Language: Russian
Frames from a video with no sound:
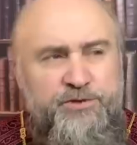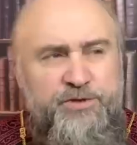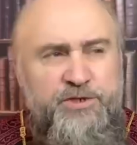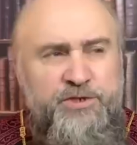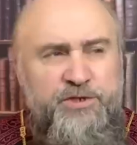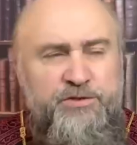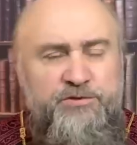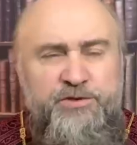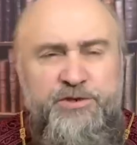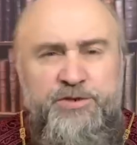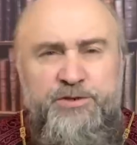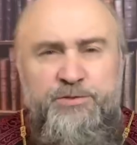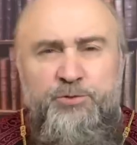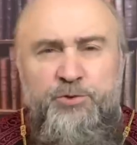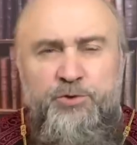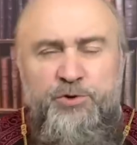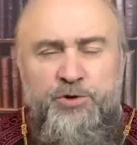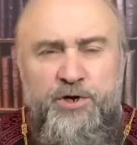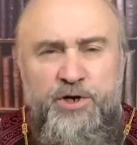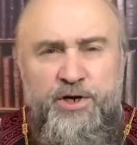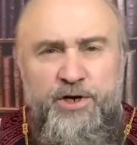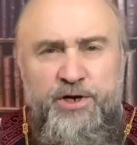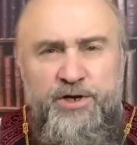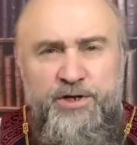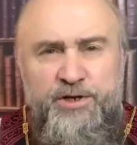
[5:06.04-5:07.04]
независимой
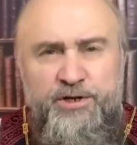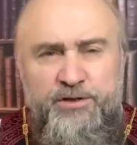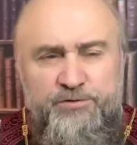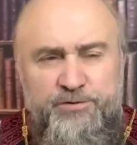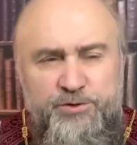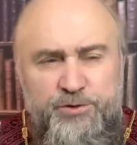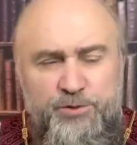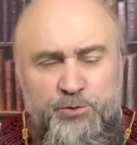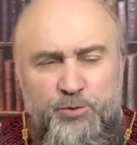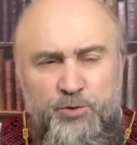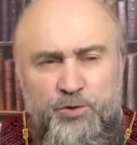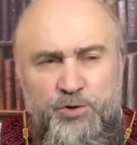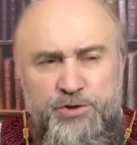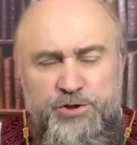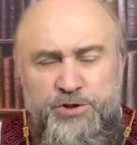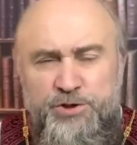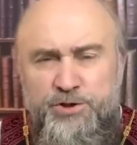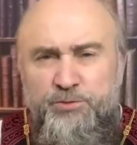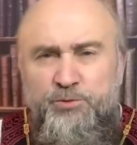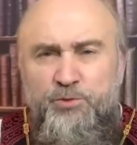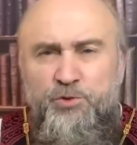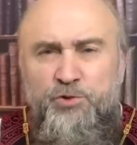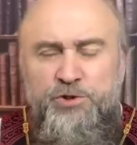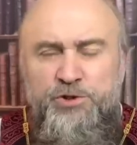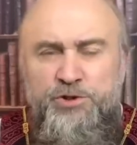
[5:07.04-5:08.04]
Украины все больше и
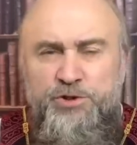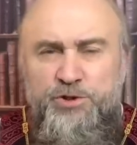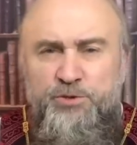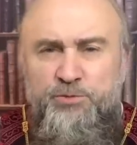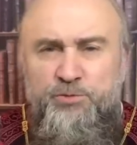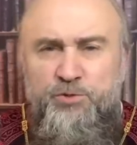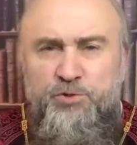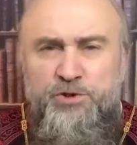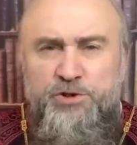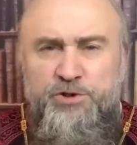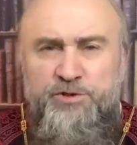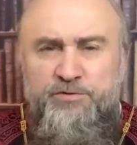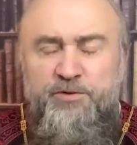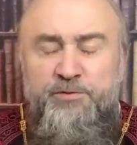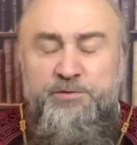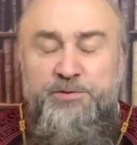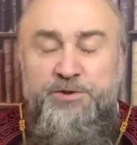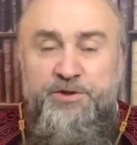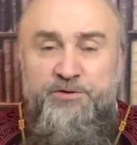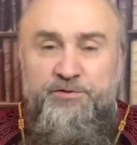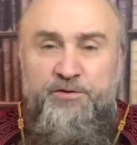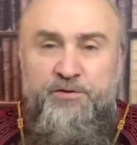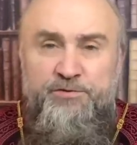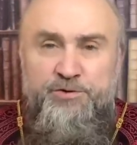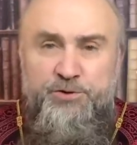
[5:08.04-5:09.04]
больше и больше
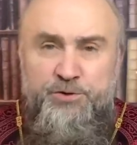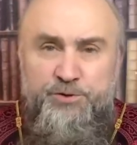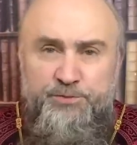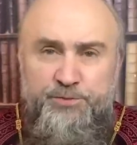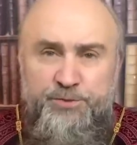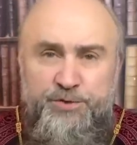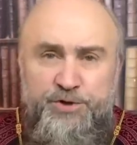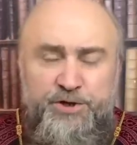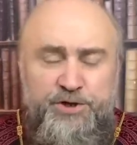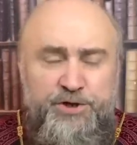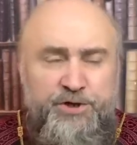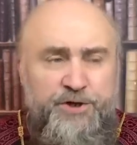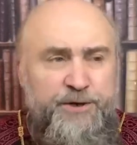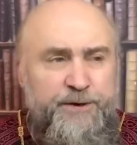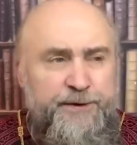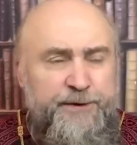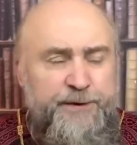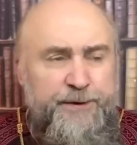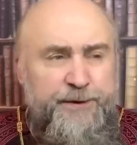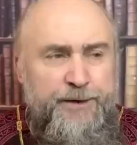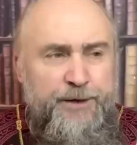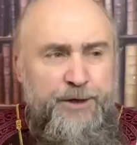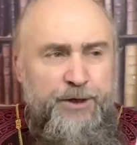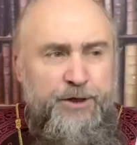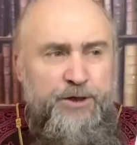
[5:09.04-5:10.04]
вообще во всем мире.
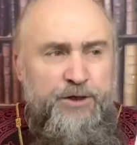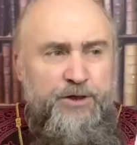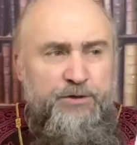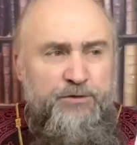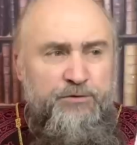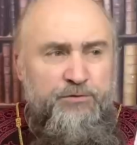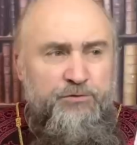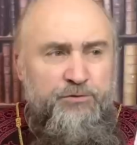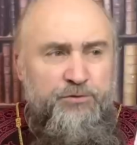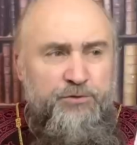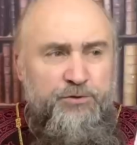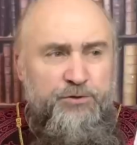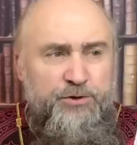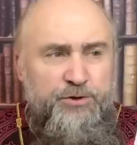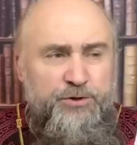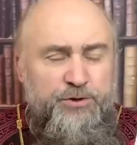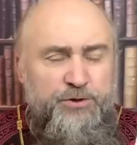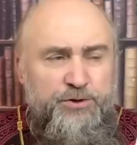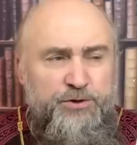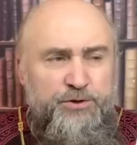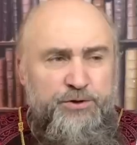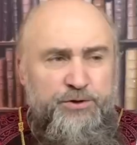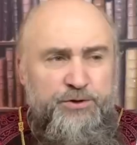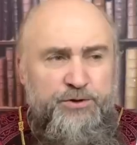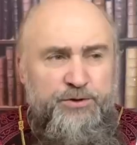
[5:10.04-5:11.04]
Э, вот.
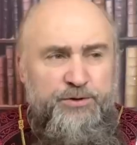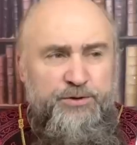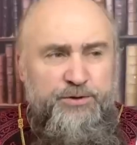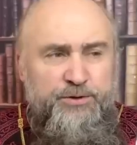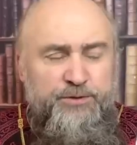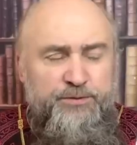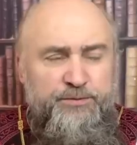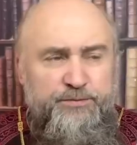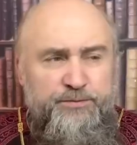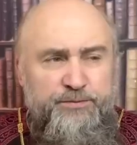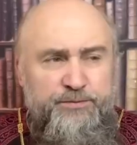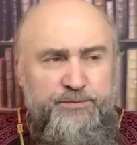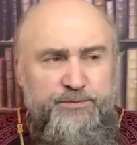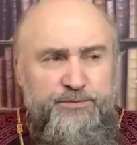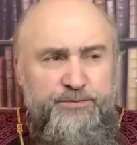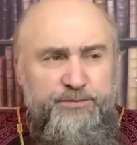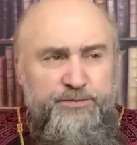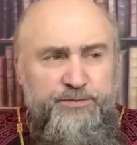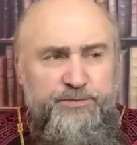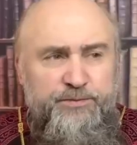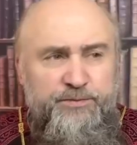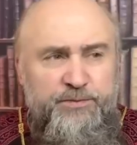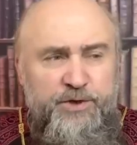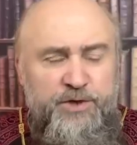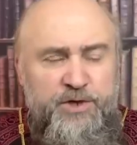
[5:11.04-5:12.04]
Э,
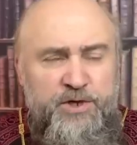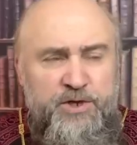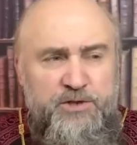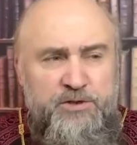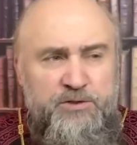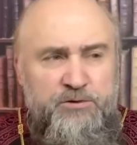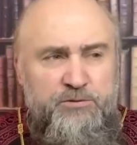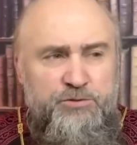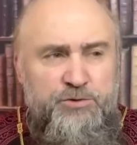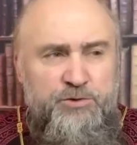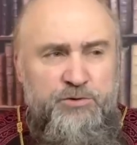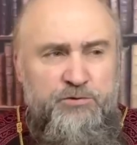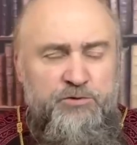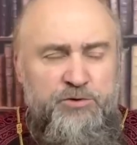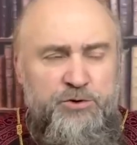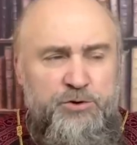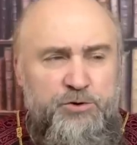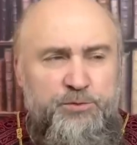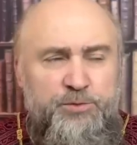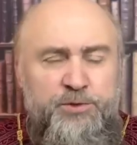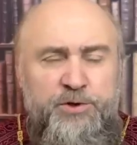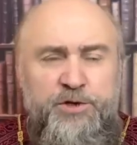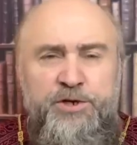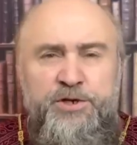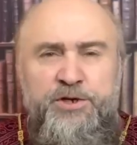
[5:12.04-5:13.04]
я слушал
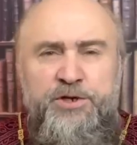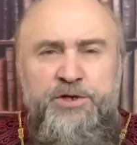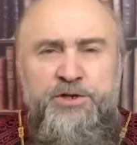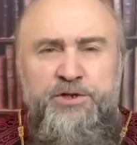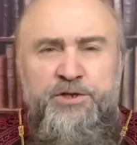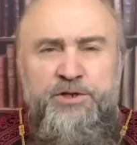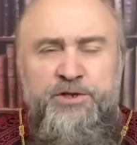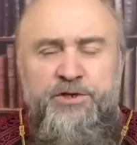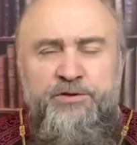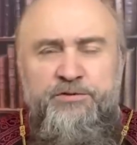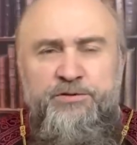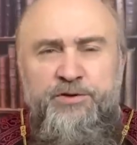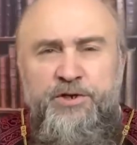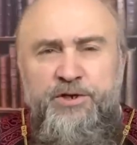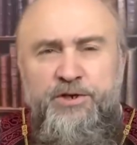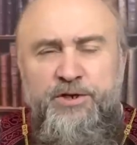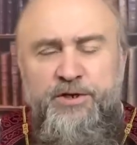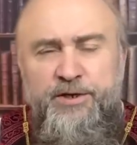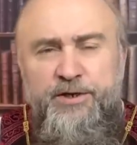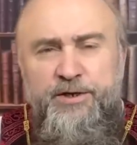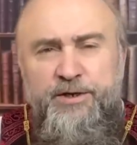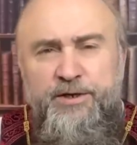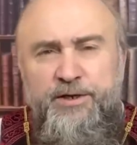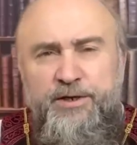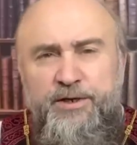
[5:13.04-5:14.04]
выступление недавно.
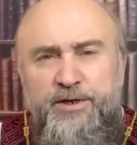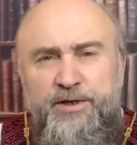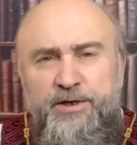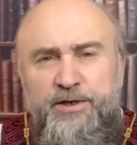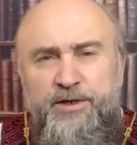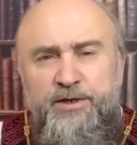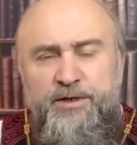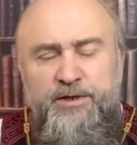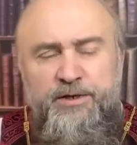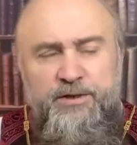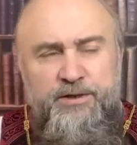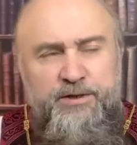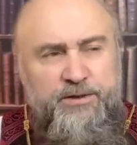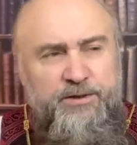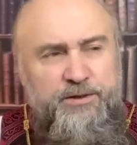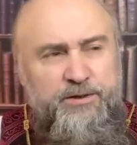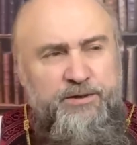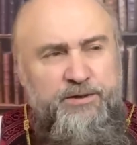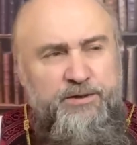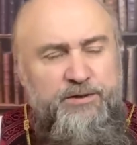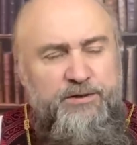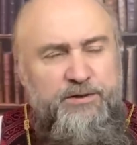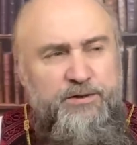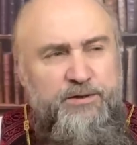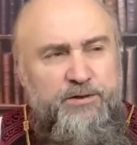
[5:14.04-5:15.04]

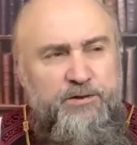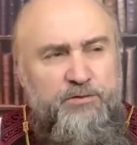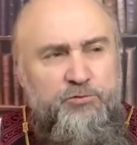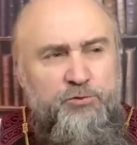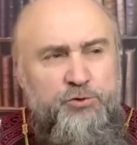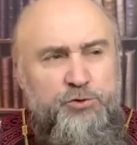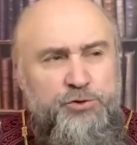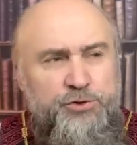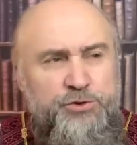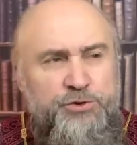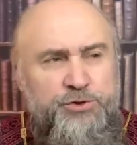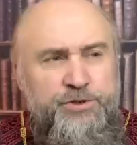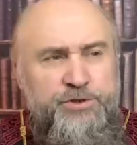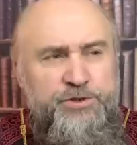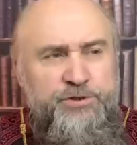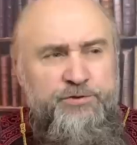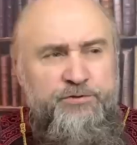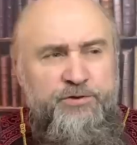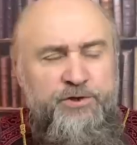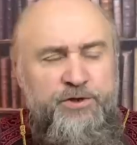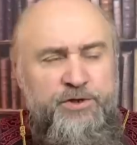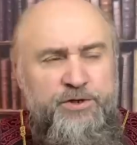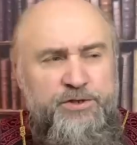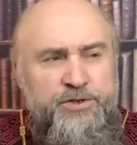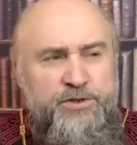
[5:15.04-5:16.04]
ВУЗ он
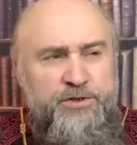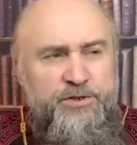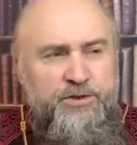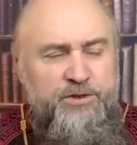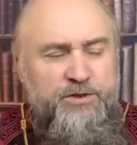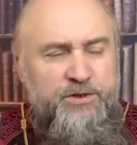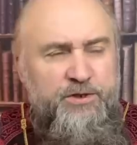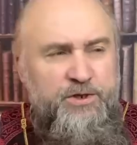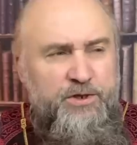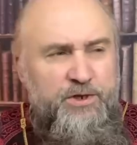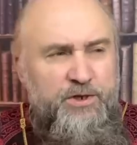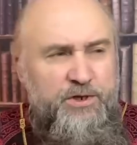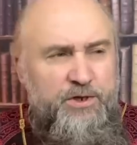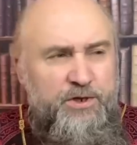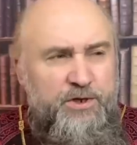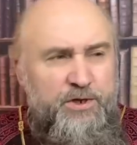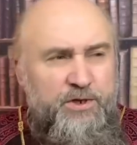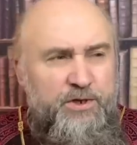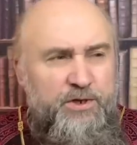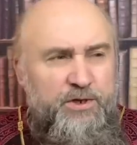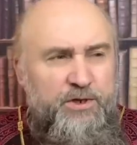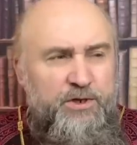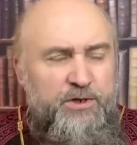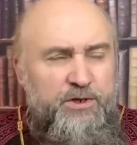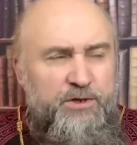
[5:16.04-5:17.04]
называется.
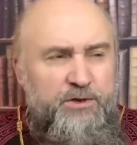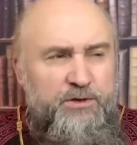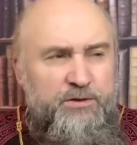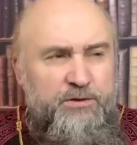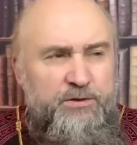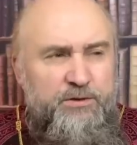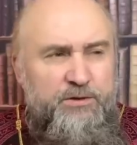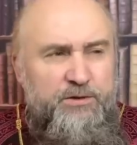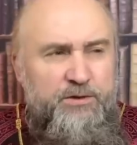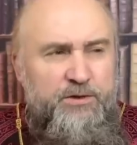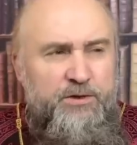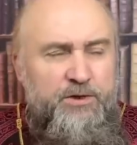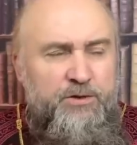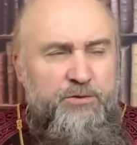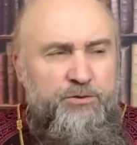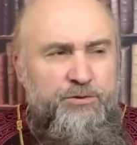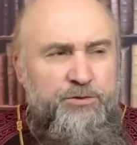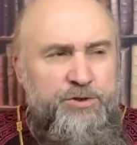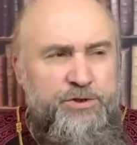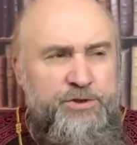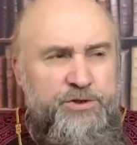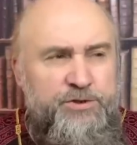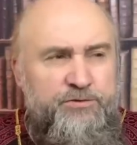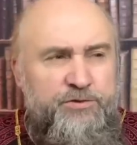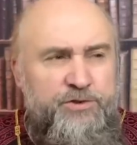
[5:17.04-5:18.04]
Как он
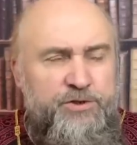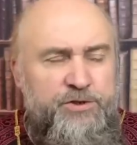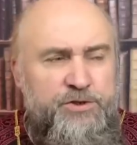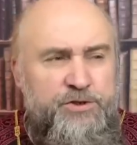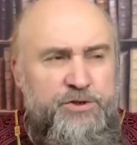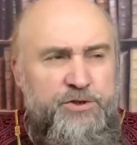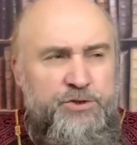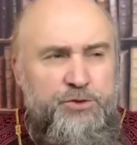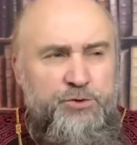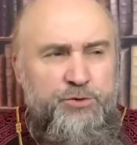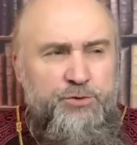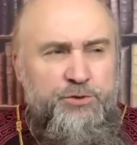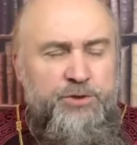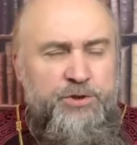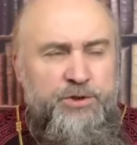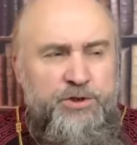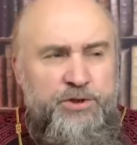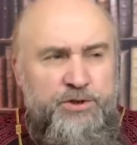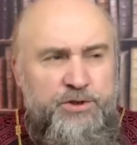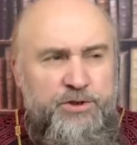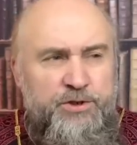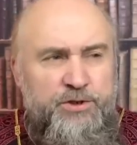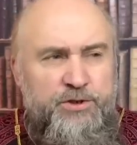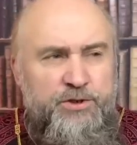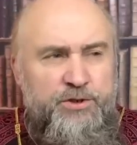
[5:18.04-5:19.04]
называется? Суд
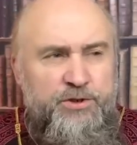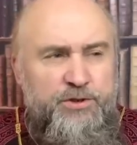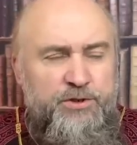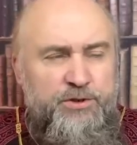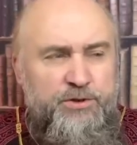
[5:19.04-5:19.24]
этот.